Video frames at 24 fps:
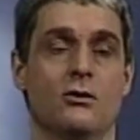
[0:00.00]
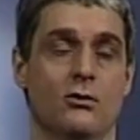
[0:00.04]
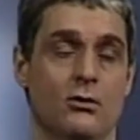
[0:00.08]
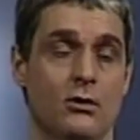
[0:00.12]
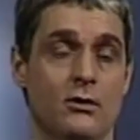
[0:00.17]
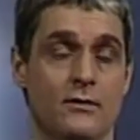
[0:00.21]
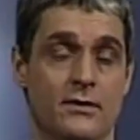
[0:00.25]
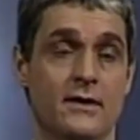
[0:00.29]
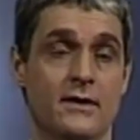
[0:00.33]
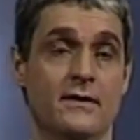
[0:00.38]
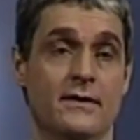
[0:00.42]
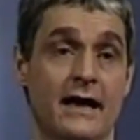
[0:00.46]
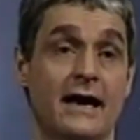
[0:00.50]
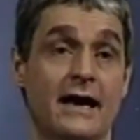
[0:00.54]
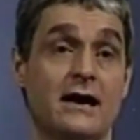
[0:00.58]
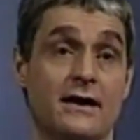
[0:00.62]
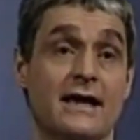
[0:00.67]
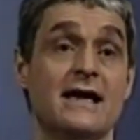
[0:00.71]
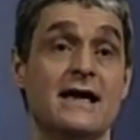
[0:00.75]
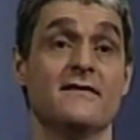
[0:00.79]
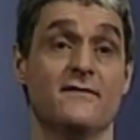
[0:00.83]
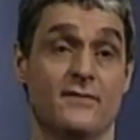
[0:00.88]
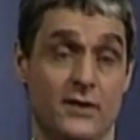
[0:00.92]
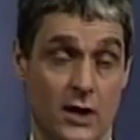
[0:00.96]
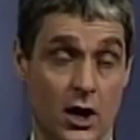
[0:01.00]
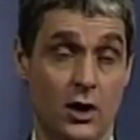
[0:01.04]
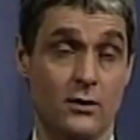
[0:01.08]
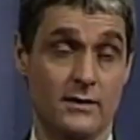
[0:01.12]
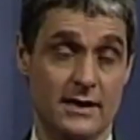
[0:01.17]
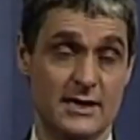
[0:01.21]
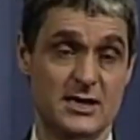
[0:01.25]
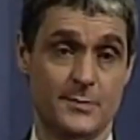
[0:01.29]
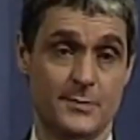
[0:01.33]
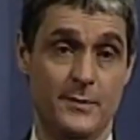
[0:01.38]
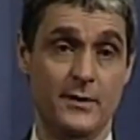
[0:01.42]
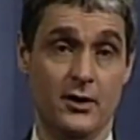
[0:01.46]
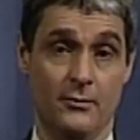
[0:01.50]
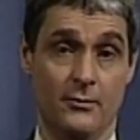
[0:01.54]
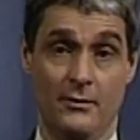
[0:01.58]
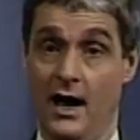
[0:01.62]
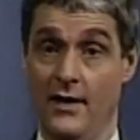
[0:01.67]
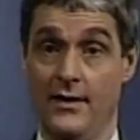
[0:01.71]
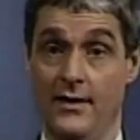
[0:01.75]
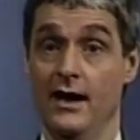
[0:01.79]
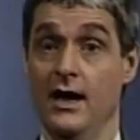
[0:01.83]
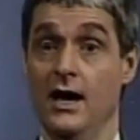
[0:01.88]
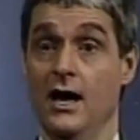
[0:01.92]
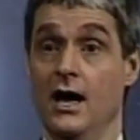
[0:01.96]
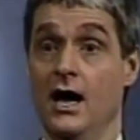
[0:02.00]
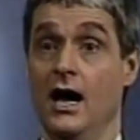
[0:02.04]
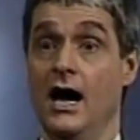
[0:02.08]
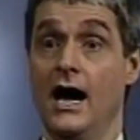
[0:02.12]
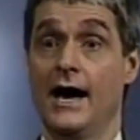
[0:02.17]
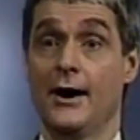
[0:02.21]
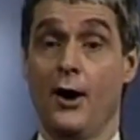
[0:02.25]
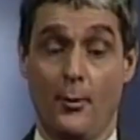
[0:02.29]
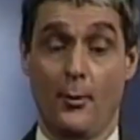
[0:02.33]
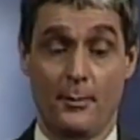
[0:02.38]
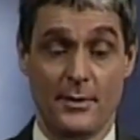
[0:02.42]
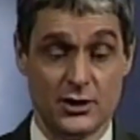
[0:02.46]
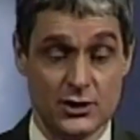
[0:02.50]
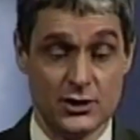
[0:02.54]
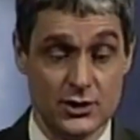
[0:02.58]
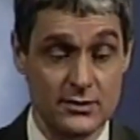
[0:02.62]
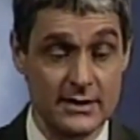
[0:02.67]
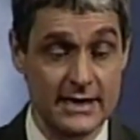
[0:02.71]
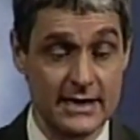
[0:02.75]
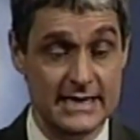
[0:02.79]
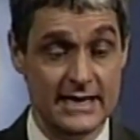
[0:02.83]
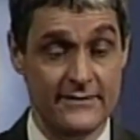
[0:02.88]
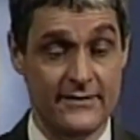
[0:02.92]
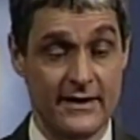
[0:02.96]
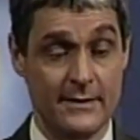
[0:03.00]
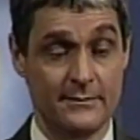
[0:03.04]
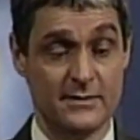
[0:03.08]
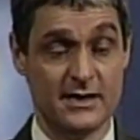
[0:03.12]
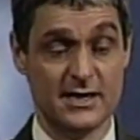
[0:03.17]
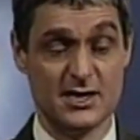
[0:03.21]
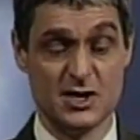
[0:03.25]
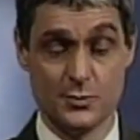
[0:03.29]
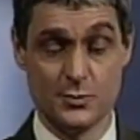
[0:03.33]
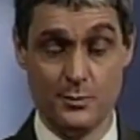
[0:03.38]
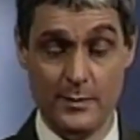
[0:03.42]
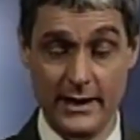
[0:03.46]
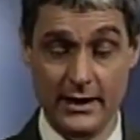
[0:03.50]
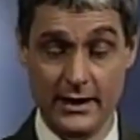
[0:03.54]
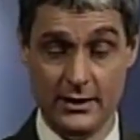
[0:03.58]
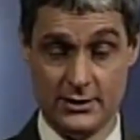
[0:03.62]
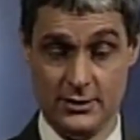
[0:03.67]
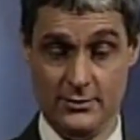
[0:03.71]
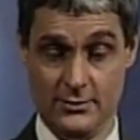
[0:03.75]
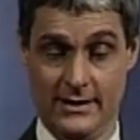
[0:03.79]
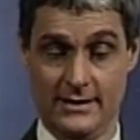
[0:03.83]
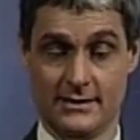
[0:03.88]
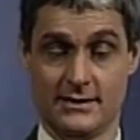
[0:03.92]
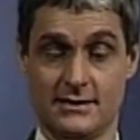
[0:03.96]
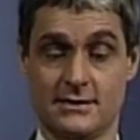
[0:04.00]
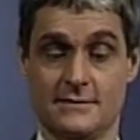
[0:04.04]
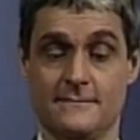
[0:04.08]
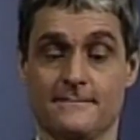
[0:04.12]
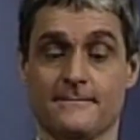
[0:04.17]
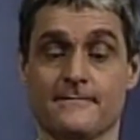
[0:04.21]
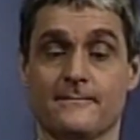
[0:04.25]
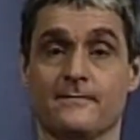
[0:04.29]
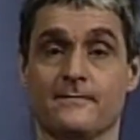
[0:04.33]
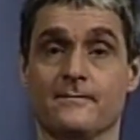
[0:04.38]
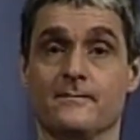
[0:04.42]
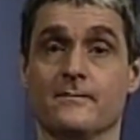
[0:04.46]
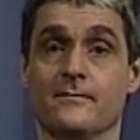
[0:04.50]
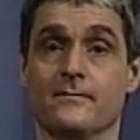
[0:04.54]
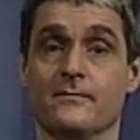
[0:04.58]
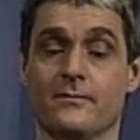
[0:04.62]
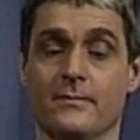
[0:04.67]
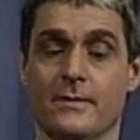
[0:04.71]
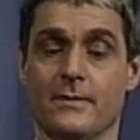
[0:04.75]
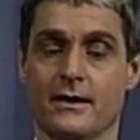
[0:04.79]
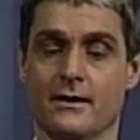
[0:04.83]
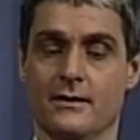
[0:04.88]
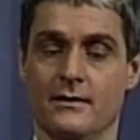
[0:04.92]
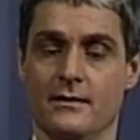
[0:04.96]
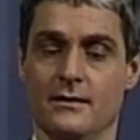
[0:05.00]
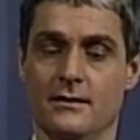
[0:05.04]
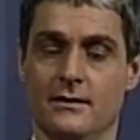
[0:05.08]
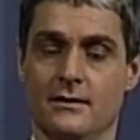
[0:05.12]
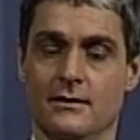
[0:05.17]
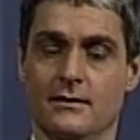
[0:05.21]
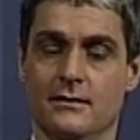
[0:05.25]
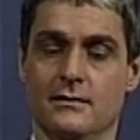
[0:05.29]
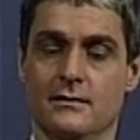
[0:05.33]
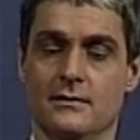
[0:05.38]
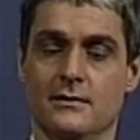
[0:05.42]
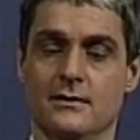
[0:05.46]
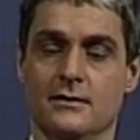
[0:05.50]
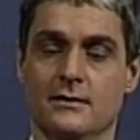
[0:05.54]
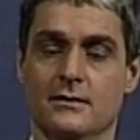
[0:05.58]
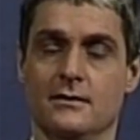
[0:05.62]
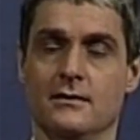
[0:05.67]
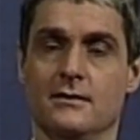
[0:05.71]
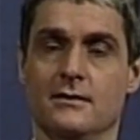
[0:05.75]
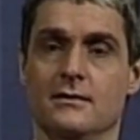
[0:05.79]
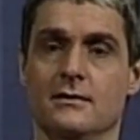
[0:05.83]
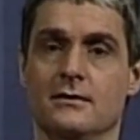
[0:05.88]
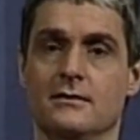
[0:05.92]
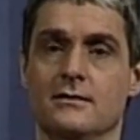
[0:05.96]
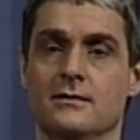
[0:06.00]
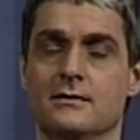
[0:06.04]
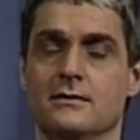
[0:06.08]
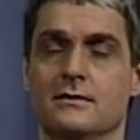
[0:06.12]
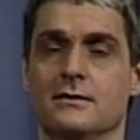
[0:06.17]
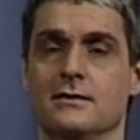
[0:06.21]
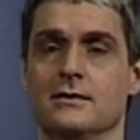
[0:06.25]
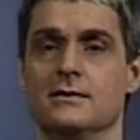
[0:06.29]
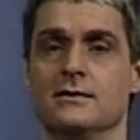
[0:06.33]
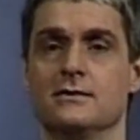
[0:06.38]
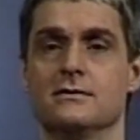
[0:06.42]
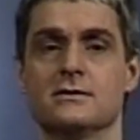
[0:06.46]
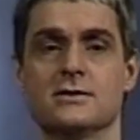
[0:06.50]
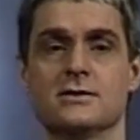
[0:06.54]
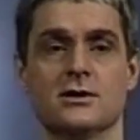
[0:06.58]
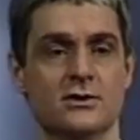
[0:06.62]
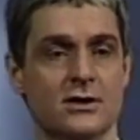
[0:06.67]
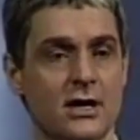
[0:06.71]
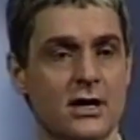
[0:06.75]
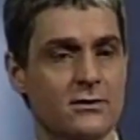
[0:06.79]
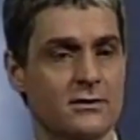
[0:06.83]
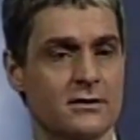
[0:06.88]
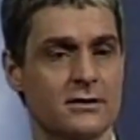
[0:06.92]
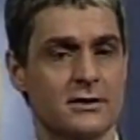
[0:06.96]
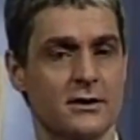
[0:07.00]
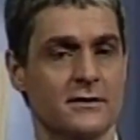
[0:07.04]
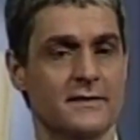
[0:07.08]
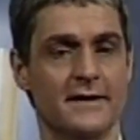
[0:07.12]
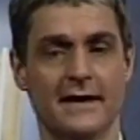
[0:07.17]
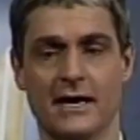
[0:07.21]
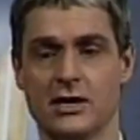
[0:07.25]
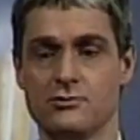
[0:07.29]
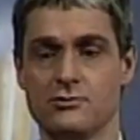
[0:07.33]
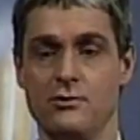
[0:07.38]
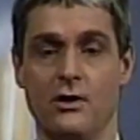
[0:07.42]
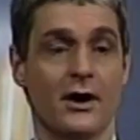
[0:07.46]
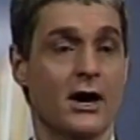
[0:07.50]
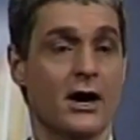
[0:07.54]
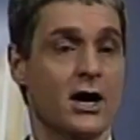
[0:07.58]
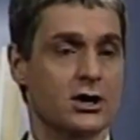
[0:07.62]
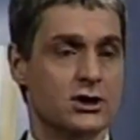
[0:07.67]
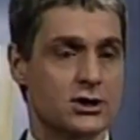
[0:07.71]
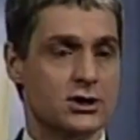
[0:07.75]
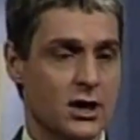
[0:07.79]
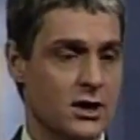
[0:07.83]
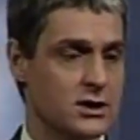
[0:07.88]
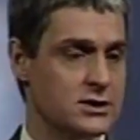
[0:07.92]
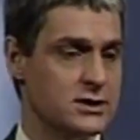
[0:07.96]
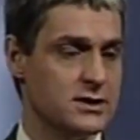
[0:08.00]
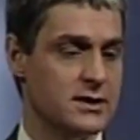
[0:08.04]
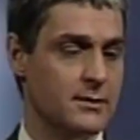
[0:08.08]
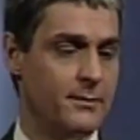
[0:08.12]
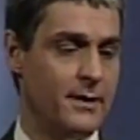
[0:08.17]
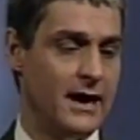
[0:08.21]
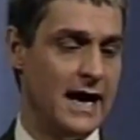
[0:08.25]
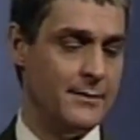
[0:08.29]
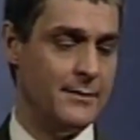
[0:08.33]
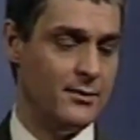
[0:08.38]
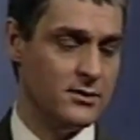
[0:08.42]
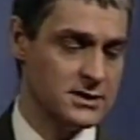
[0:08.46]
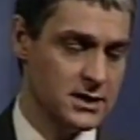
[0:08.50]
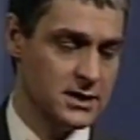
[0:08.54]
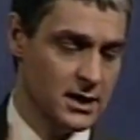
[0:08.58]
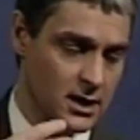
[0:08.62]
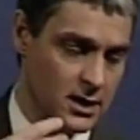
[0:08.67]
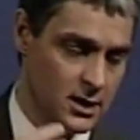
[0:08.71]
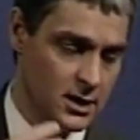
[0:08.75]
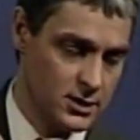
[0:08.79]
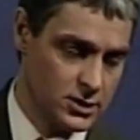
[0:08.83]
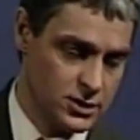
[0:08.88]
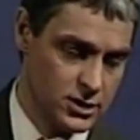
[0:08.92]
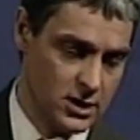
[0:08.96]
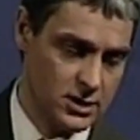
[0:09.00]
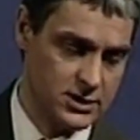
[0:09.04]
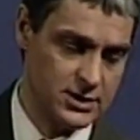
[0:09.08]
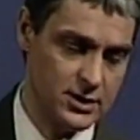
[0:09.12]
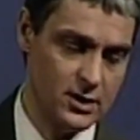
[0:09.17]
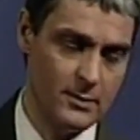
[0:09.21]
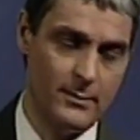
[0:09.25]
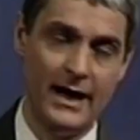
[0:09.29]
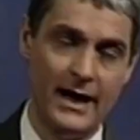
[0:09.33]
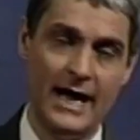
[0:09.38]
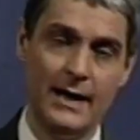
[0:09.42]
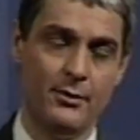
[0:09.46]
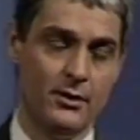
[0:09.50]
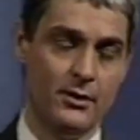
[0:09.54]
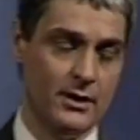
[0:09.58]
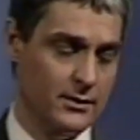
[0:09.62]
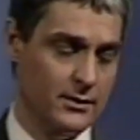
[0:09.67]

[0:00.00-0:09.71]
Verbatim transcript: из Писания, и Дух Святой, а, или точнее Духу Святому, это даст возможность говорить нам таким образом. Поэтому не думай, что это плохо. Открывай Библию,